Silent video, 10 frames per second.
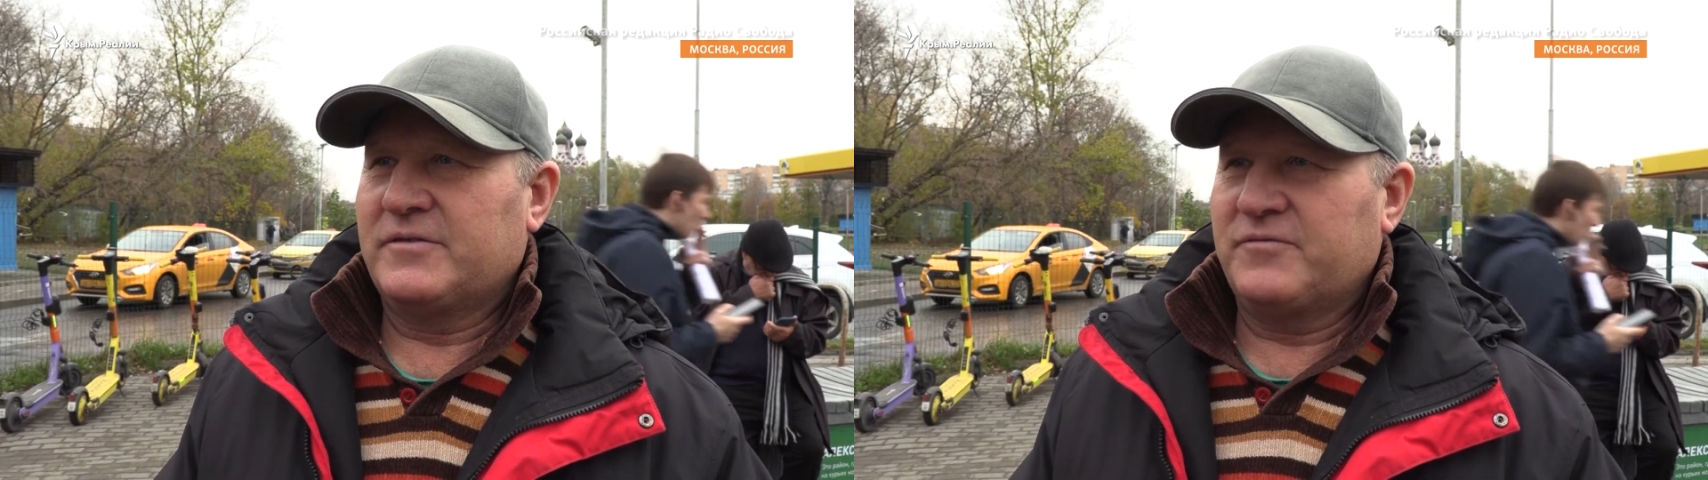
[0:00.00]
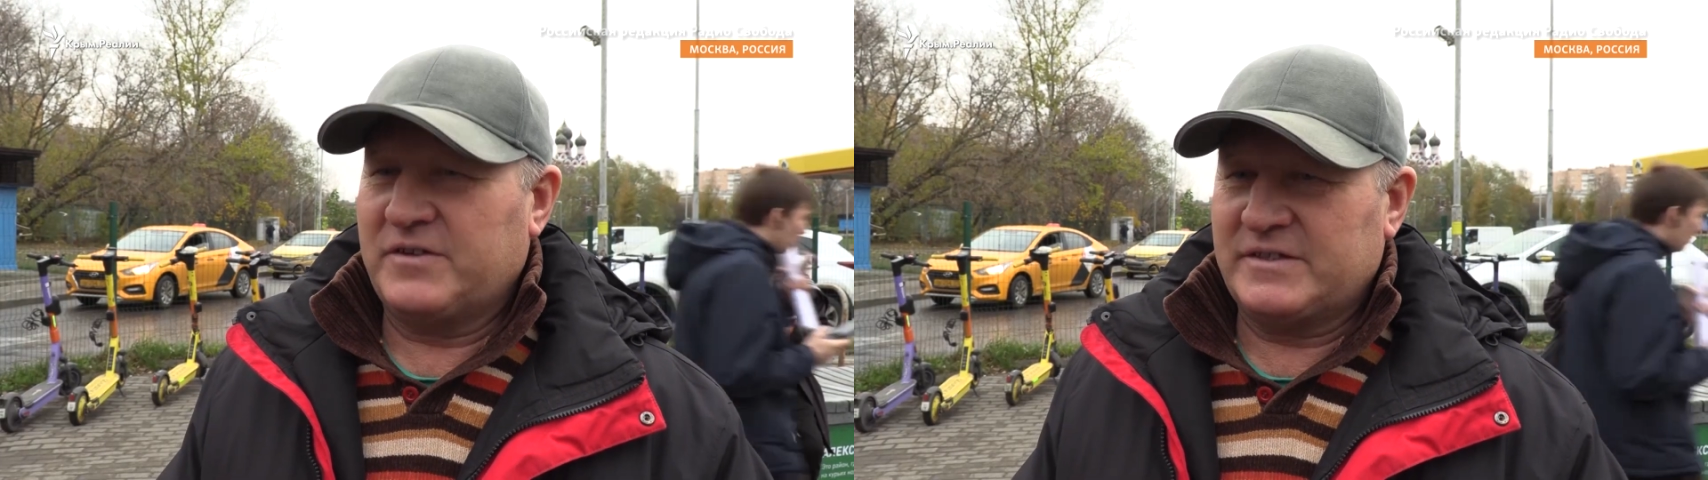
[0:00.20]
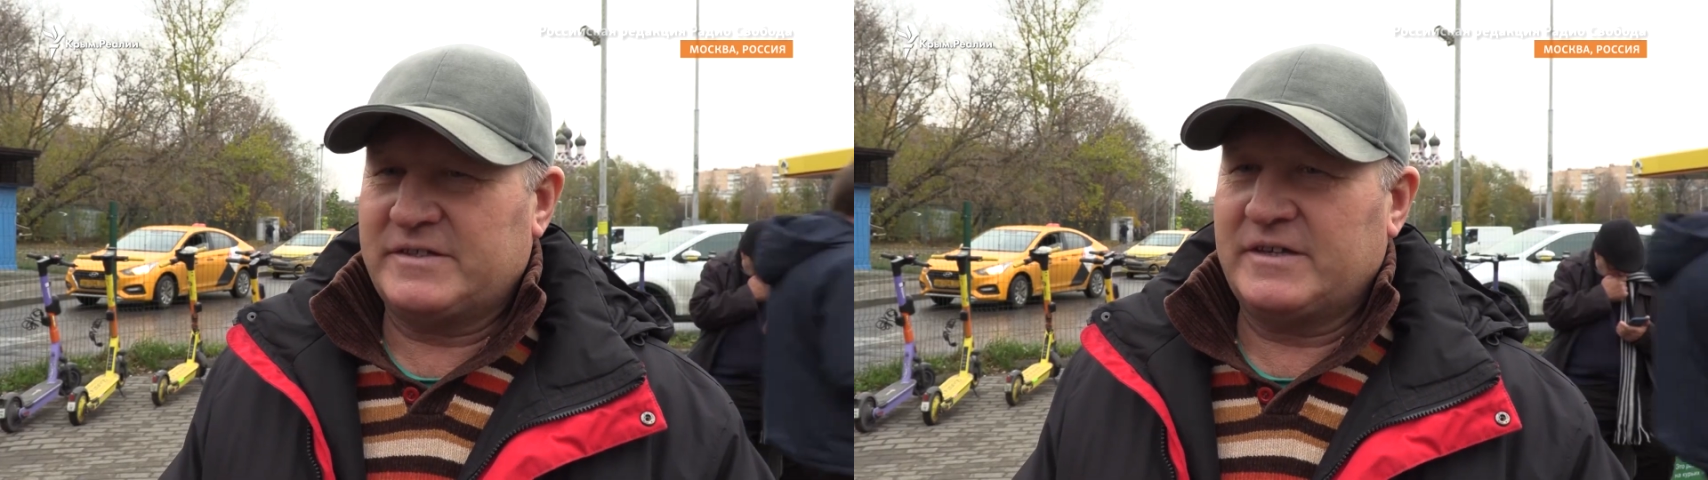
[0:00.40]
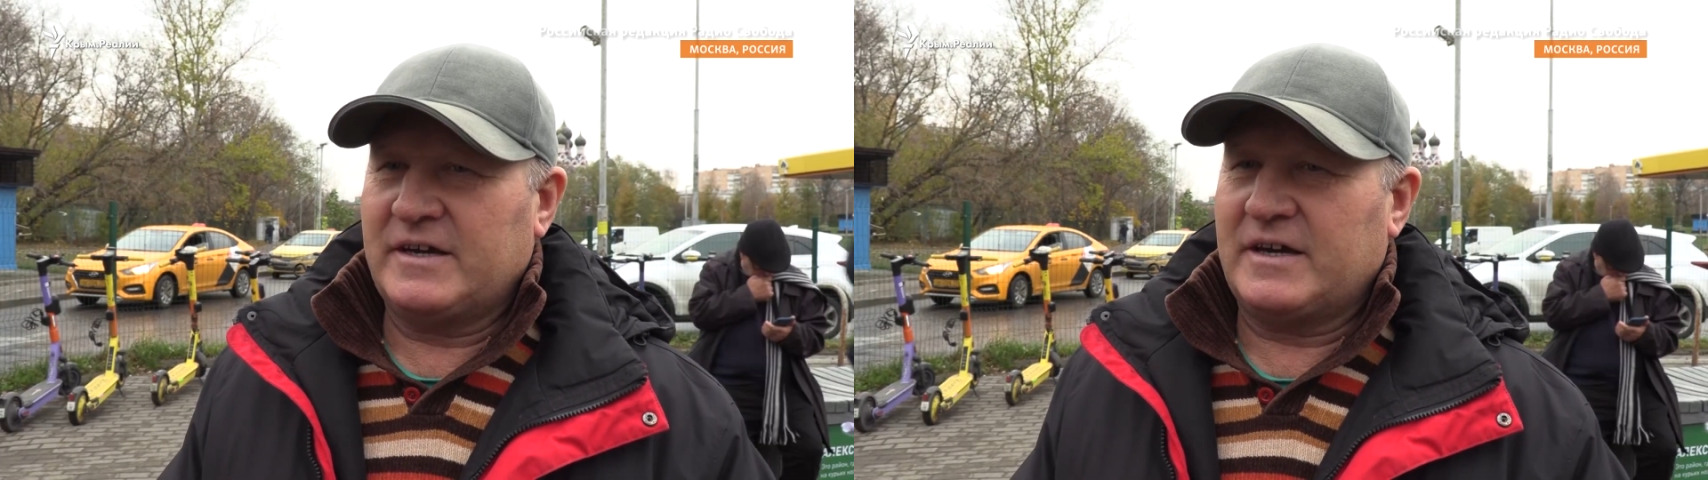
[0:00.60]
Везде